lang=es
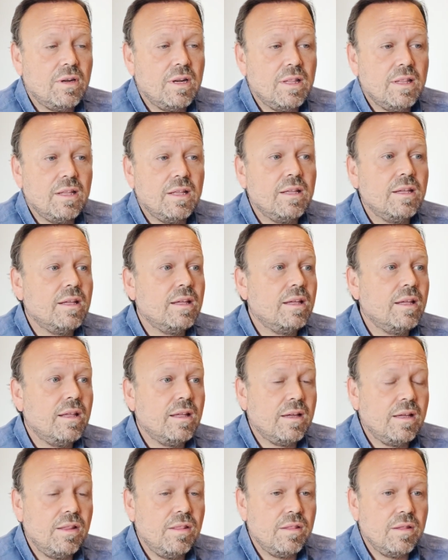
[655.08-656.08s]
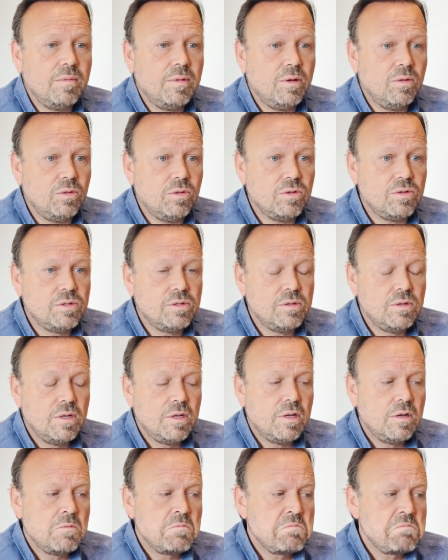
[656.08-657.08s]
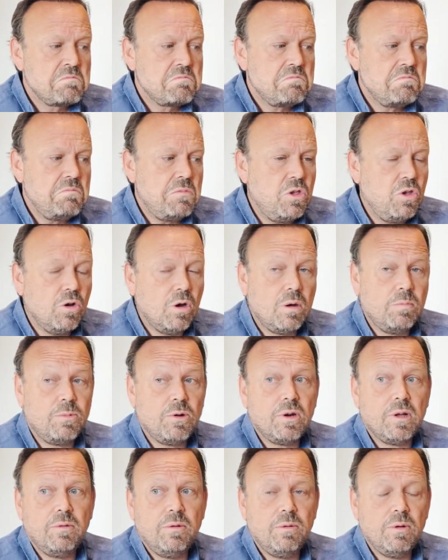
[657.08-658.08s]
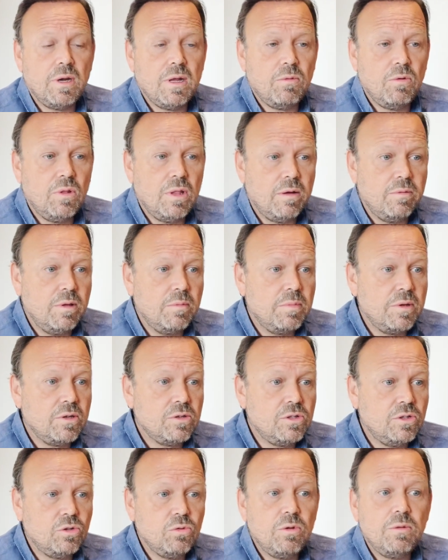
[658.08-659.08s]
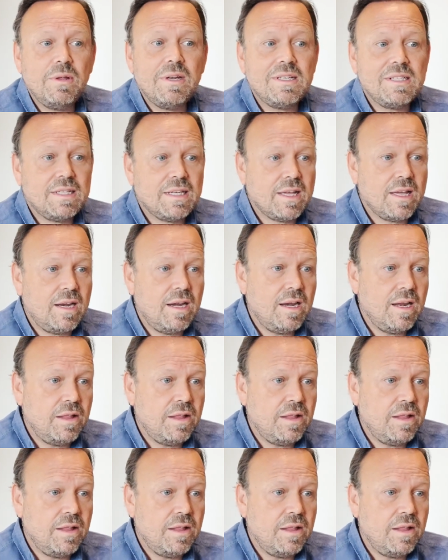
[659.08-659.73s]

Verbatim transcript: ahora de 15 minutos. Mm. Yo vivo en Abu Dhabi, pero si tú vivieras aquí al